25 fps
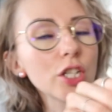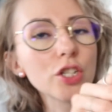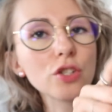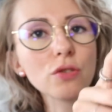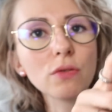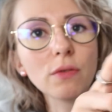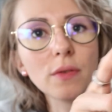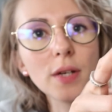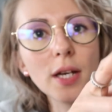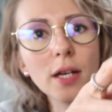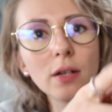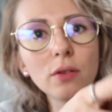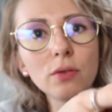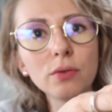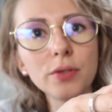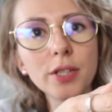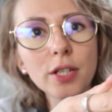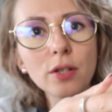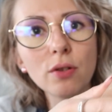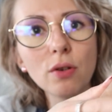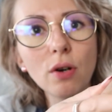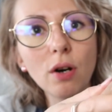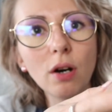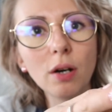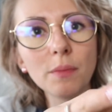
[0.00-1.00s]
Mais je trouvais le
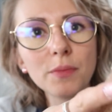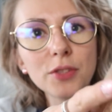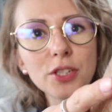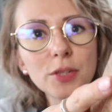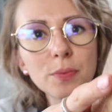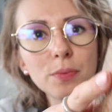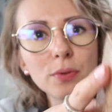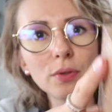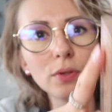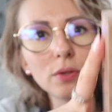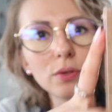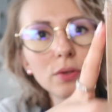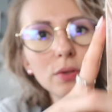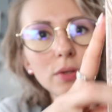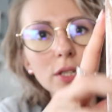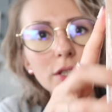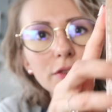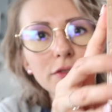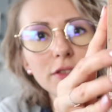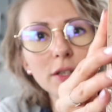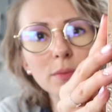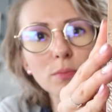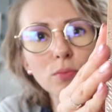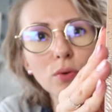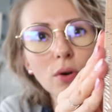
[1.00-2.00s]
décor un petit peu
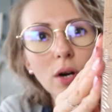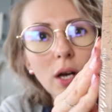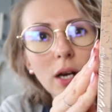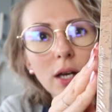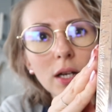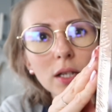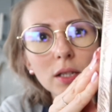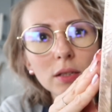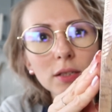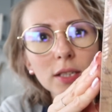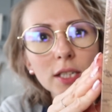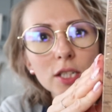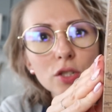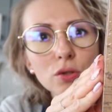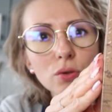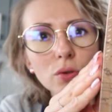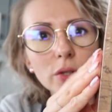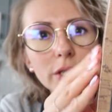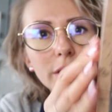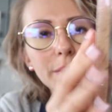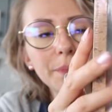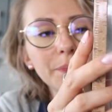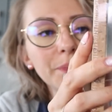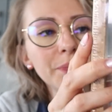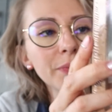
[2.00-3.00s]
l'effet bois là, très
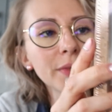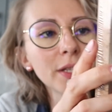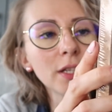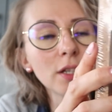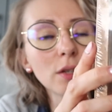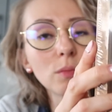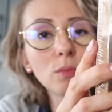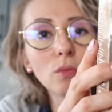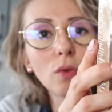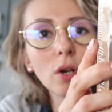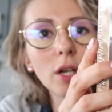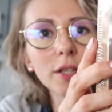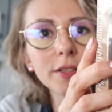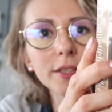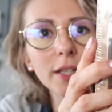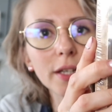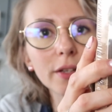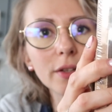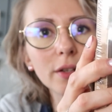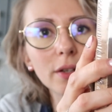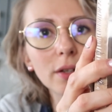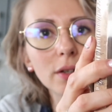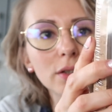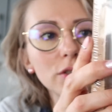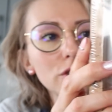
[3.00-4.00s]
joli. Moi
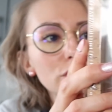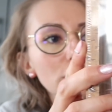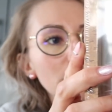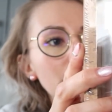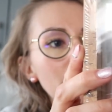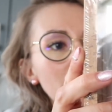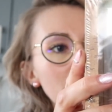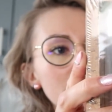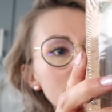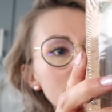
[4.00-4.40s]
l'intérieur, je vais pas